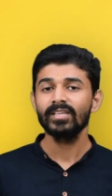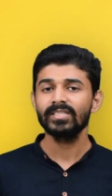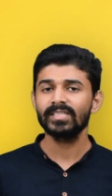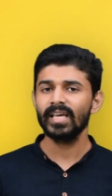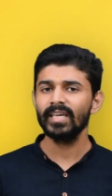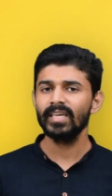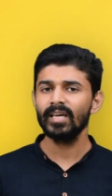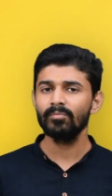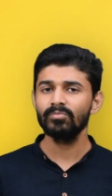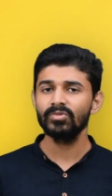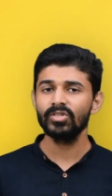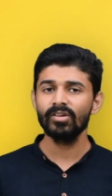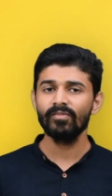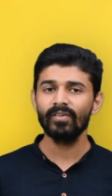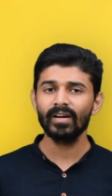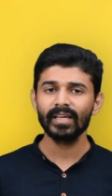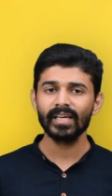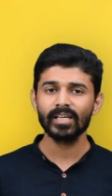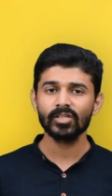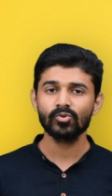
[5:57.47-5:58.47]
संयम
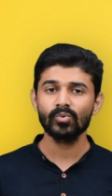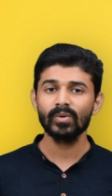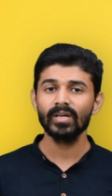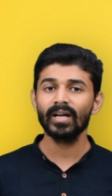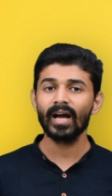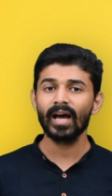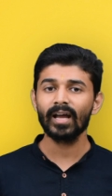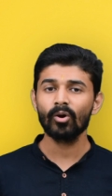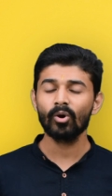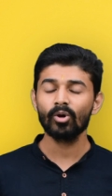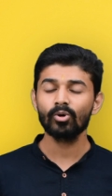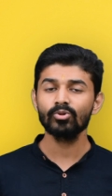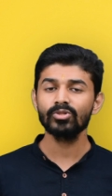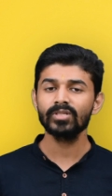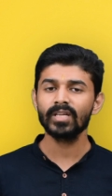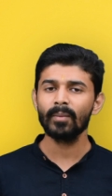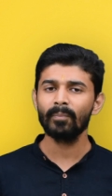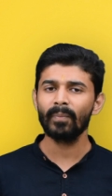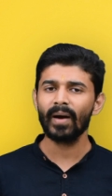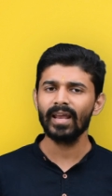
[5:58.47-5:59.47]
जीवन के स्वीकार और
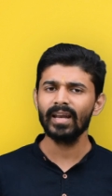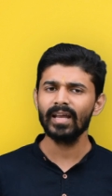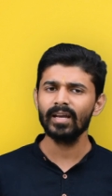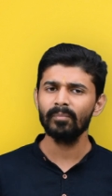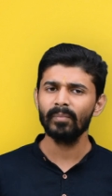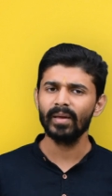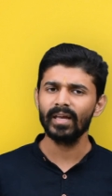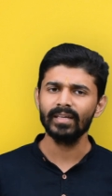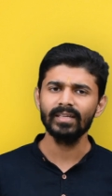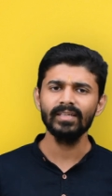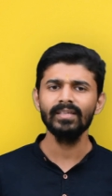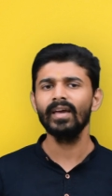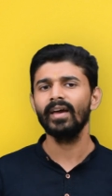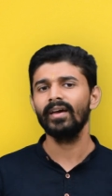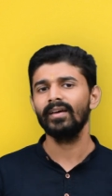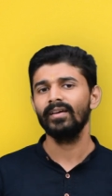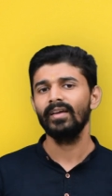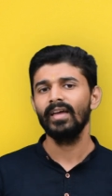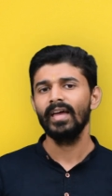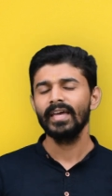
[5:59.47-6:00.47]
उसके पालन में ही
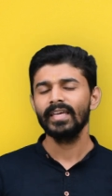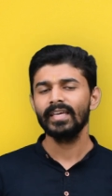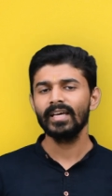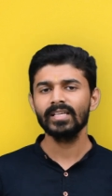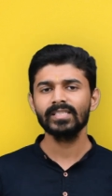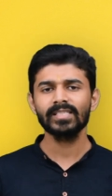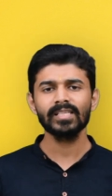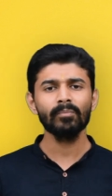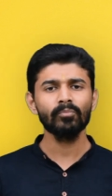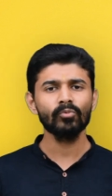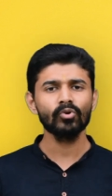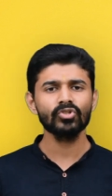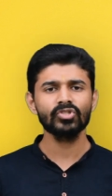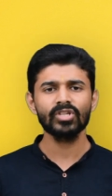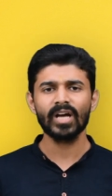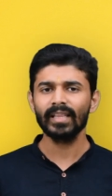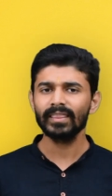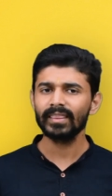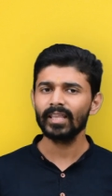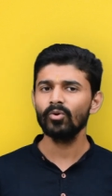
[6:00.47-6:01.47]
है यह सब कुछ
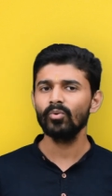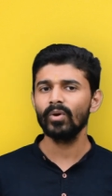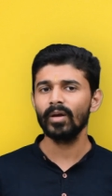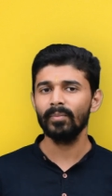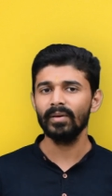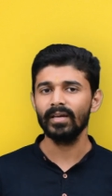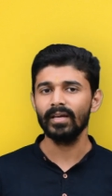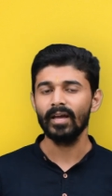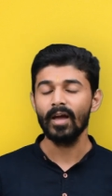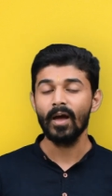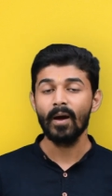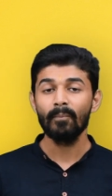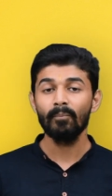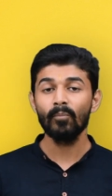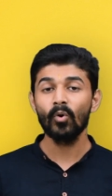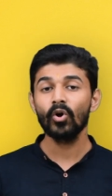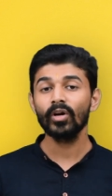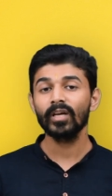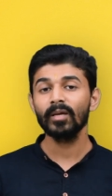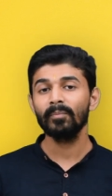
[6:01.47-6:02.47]
जानते हुए भी
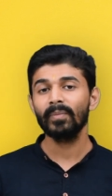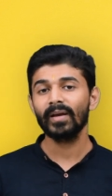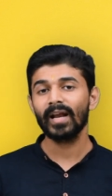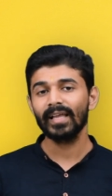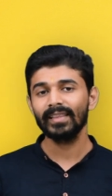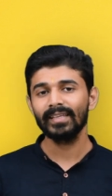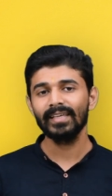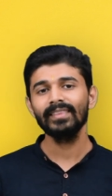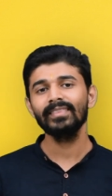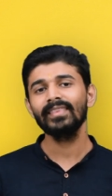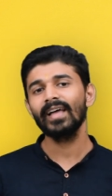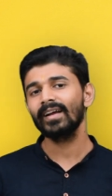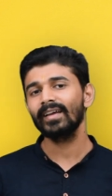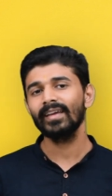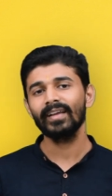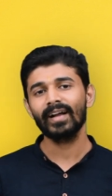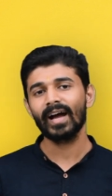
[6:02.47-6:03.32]
मोह की पराधीनता के